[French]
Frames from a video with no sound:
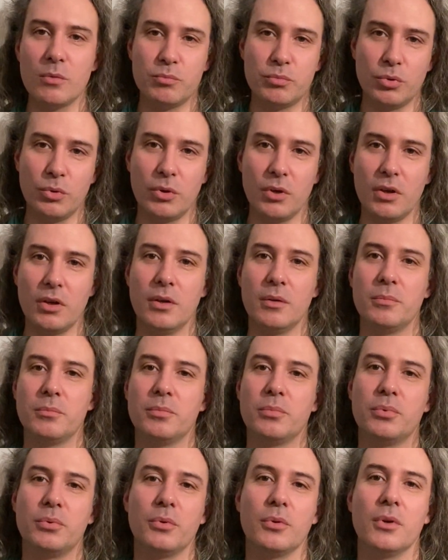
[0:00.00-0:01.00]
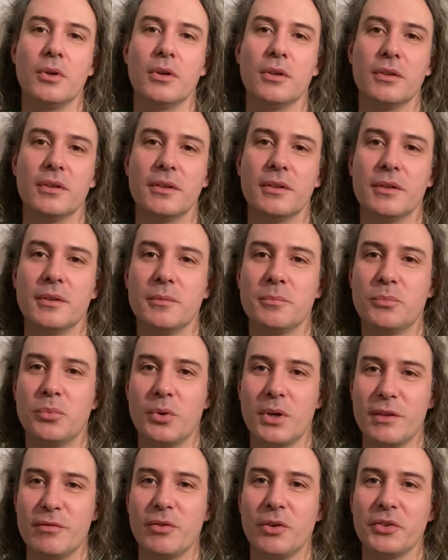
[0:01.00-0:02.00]
Pour, euh, pour, euh,
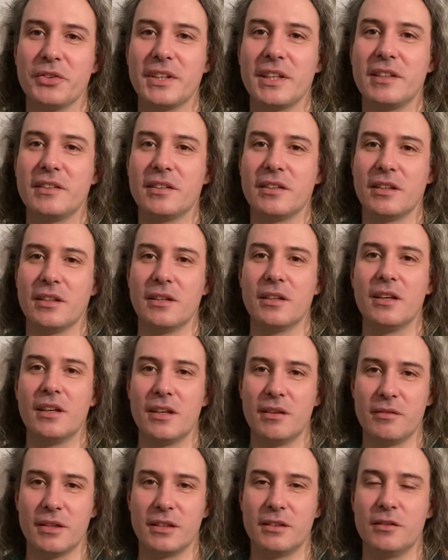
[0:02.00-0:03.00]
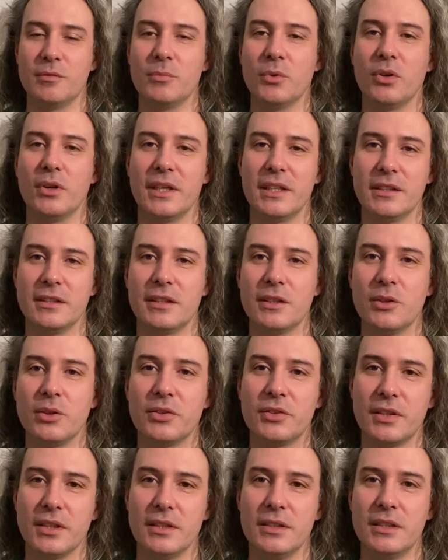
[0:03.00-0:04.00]
pour les Français, c'est effectivement
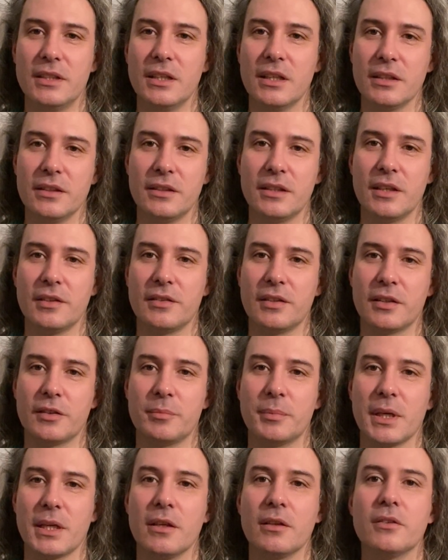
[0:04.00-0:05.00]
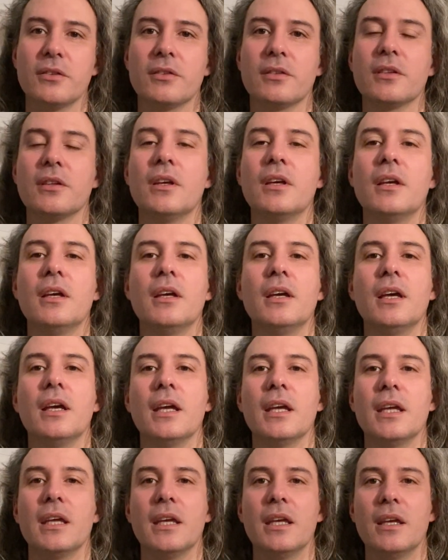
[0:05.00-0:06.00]
NDE, c'est Near Death Experience.
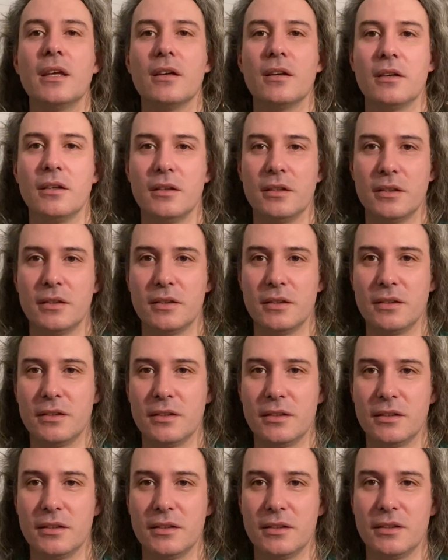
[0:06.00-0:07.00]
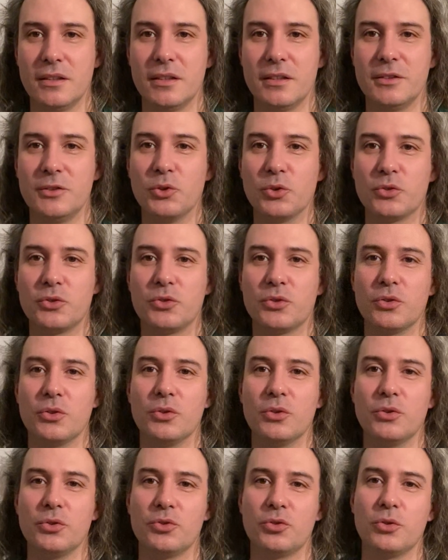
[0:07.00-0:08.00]
Et euh, donc
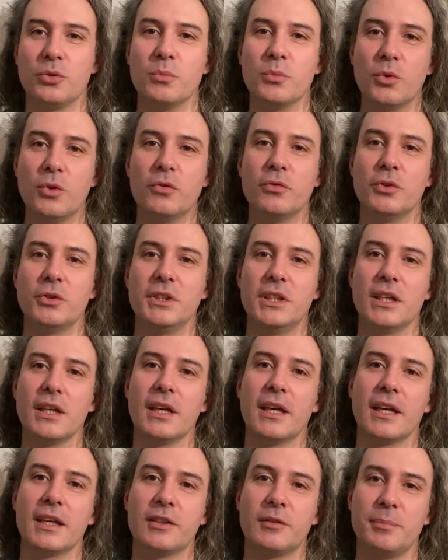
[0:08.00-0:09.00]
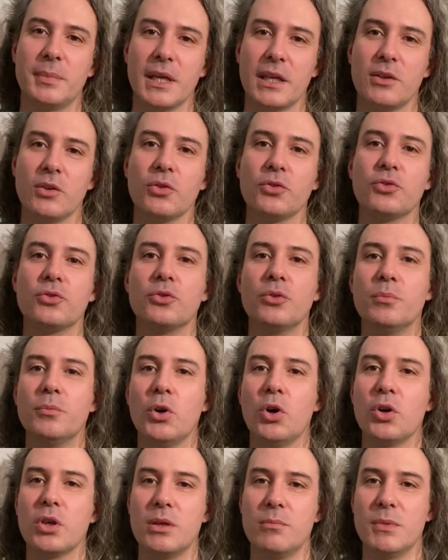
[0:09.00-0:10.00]
ce, ce, mot veut dire expérience de
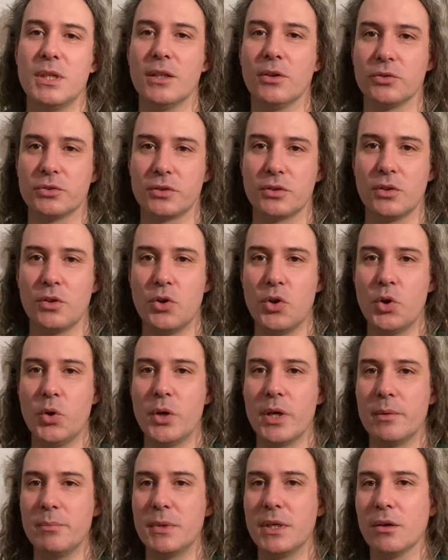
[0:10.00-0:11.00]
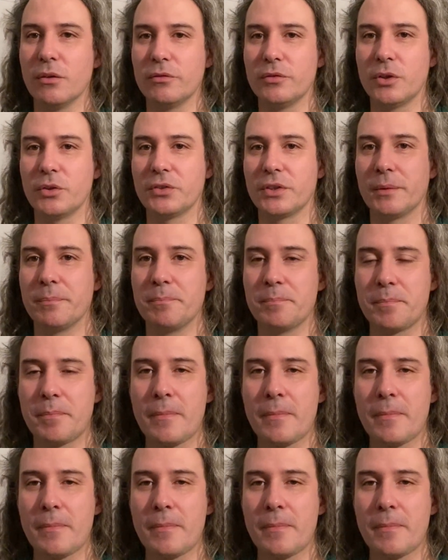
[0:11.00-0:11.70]
mort imminente, EMI en français.